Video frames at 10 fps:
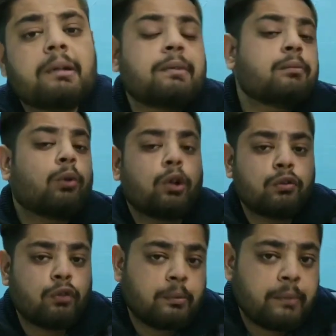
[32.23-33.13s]
कभी भी
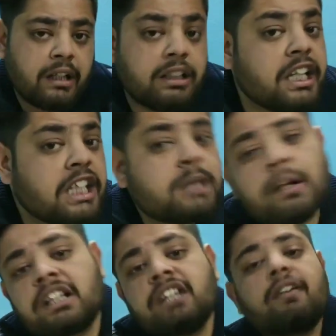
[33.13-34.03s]
बॉलीवुड में
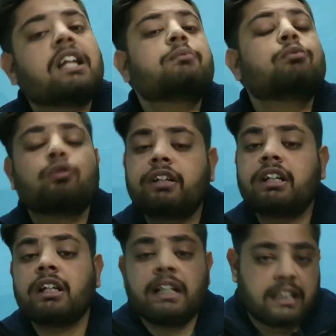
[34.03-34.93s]
देशभक्ति वाली मूवी